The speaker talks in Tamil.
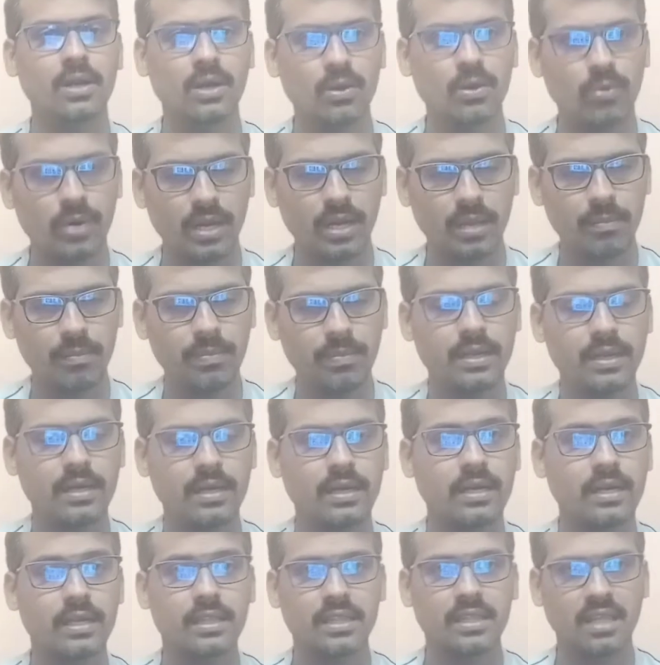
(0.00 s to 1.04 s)
உழைப்பு
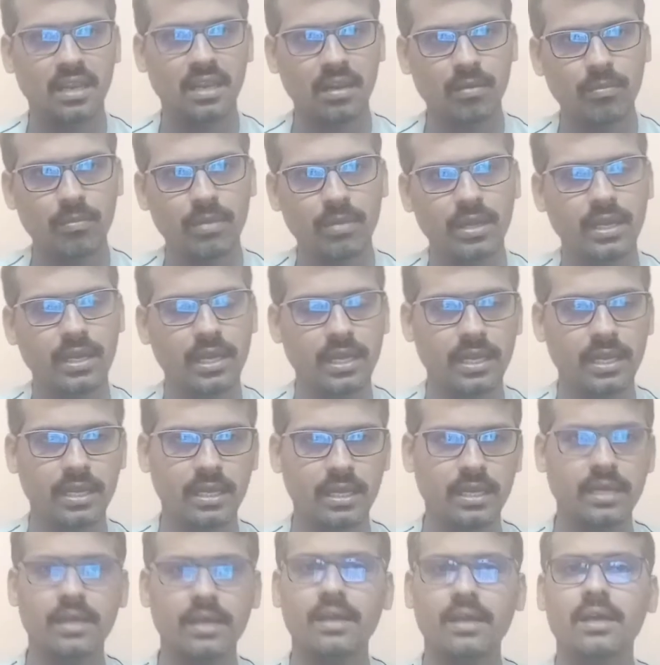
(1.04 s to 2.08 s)
இருக்குது தன்னம்பிக்கை
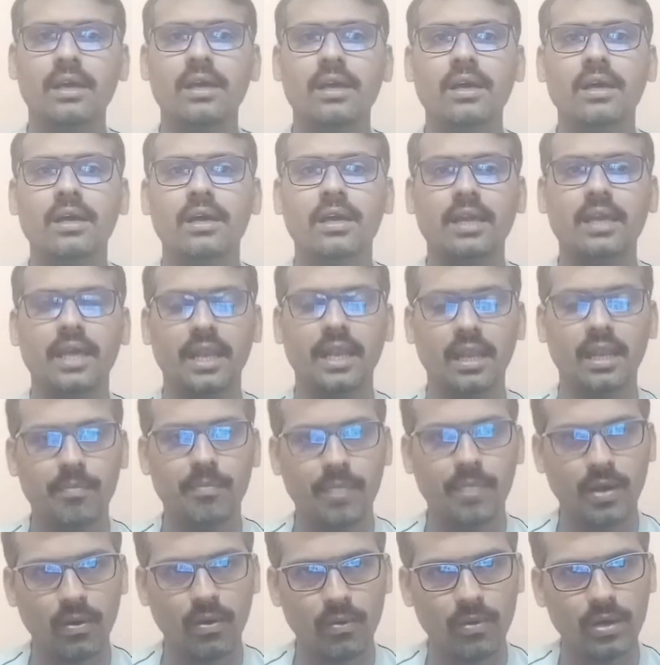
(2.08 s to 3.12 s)
இருக்குது என்ன
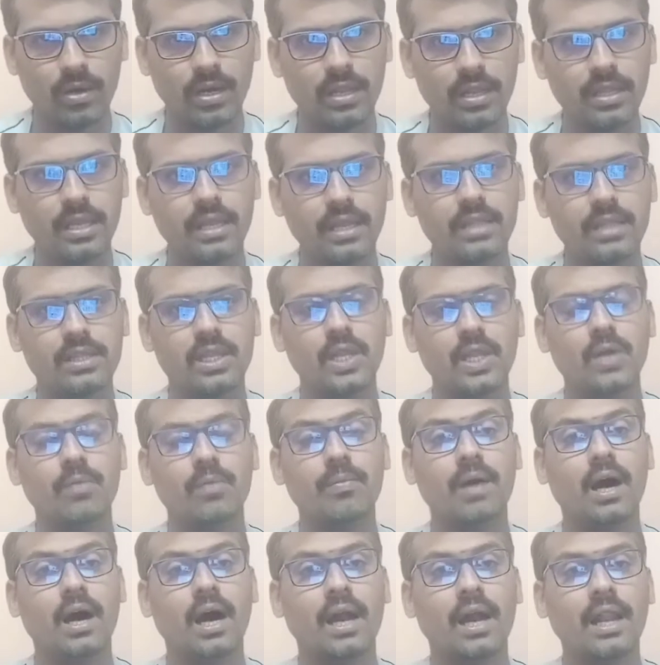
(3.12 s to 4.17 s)
பண்ணணுங்கிறது எனக்கு
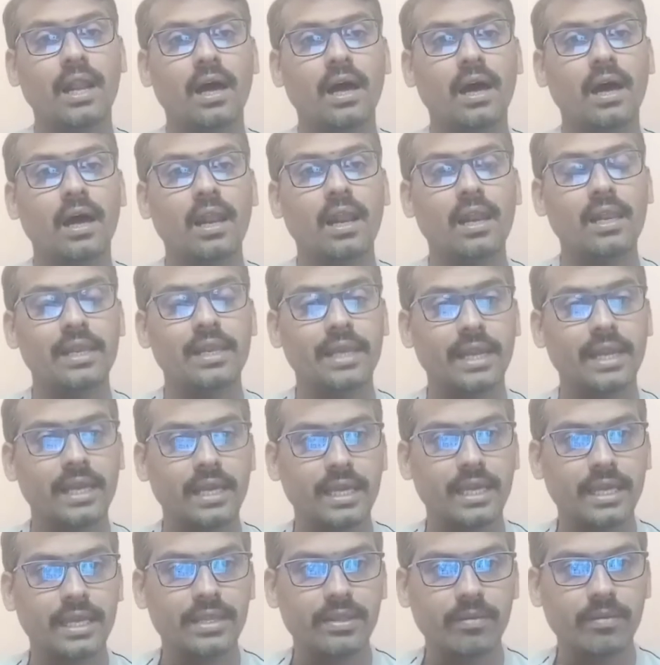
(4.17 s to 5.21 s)
தெரியும் ஆனால்
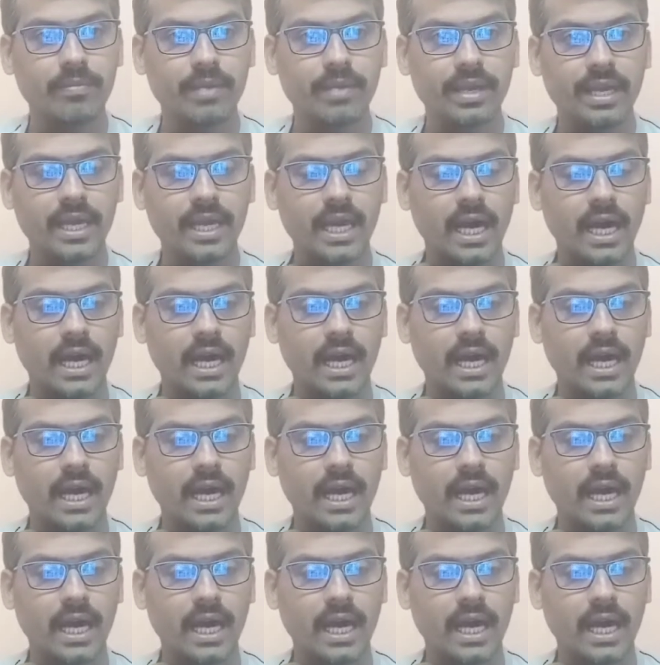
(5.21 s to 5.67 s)
எனக்கு எதுவுமே